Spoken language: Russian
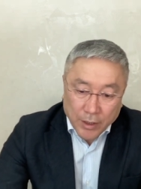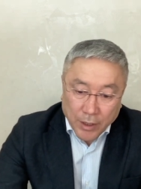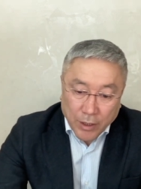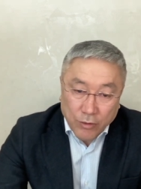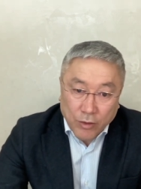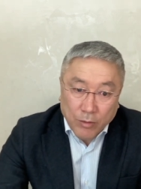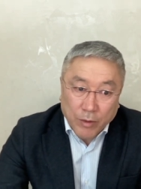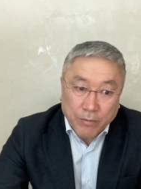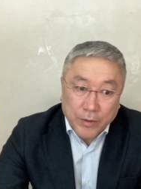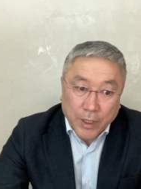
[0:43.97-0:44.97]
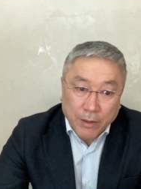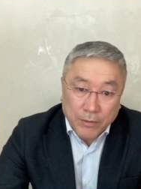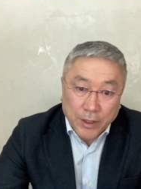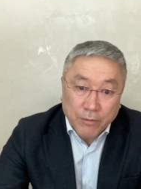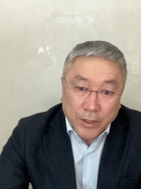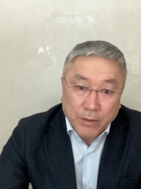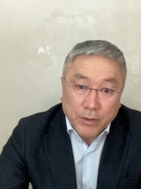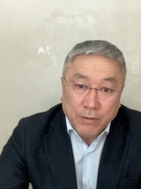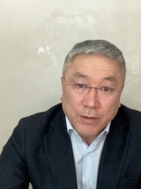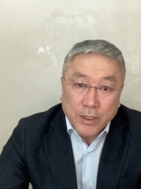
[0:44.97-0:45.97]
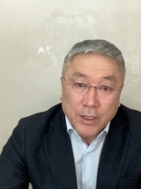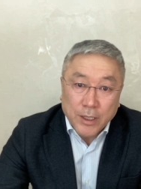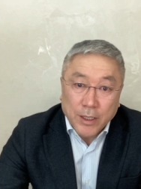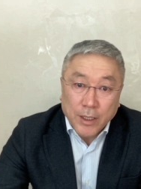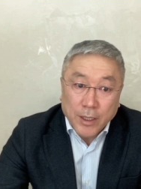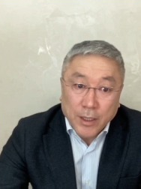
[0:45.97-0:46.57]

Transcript: техникумов, да, всех учебных заведений